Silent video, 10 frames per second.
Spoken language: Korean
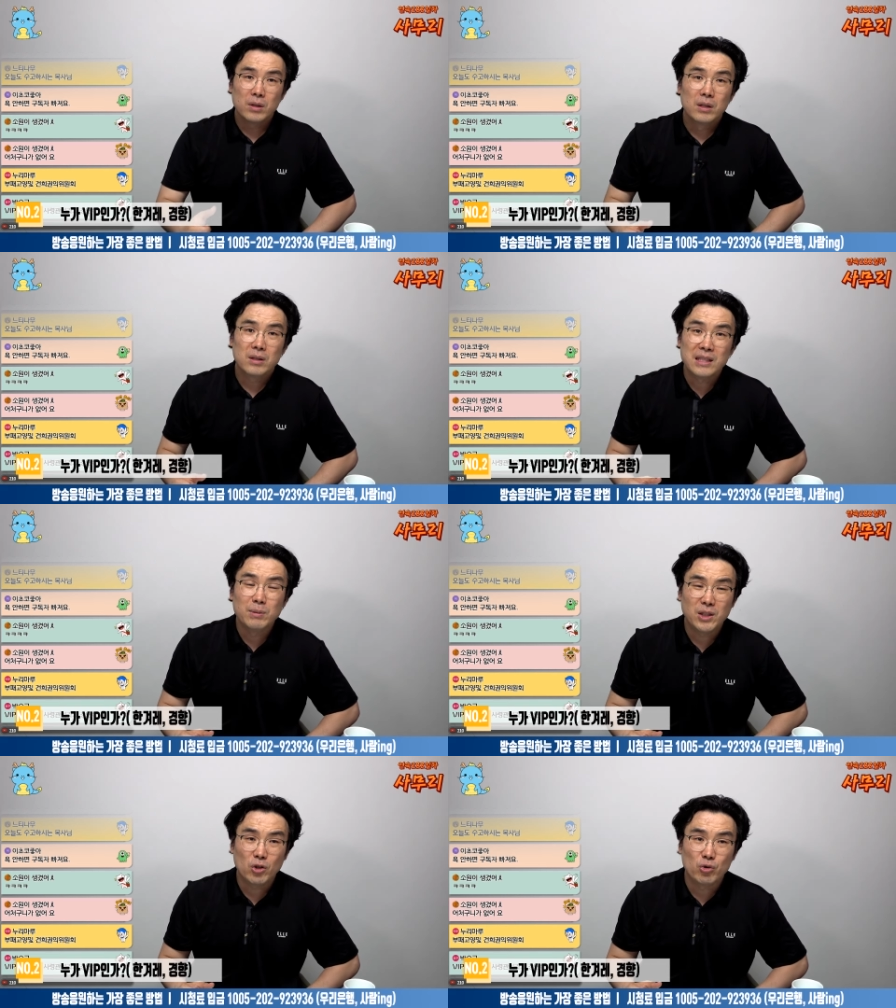
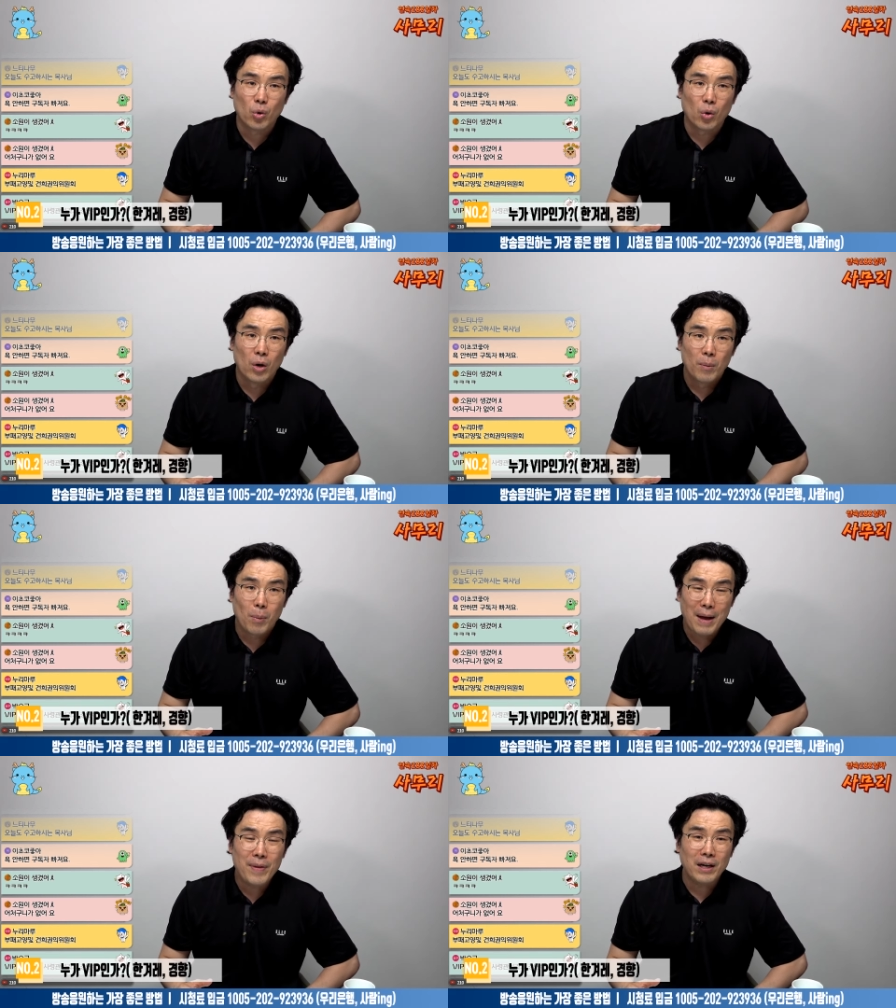지급시켜주고 뭐
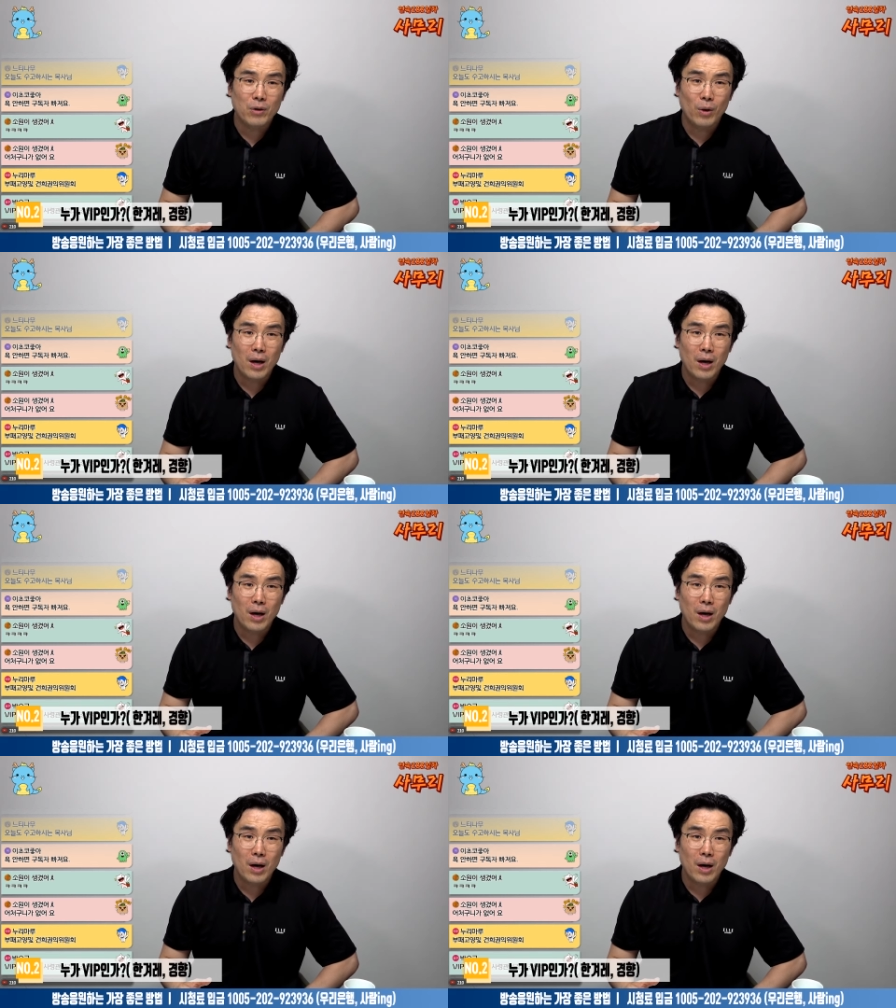한다는 거야?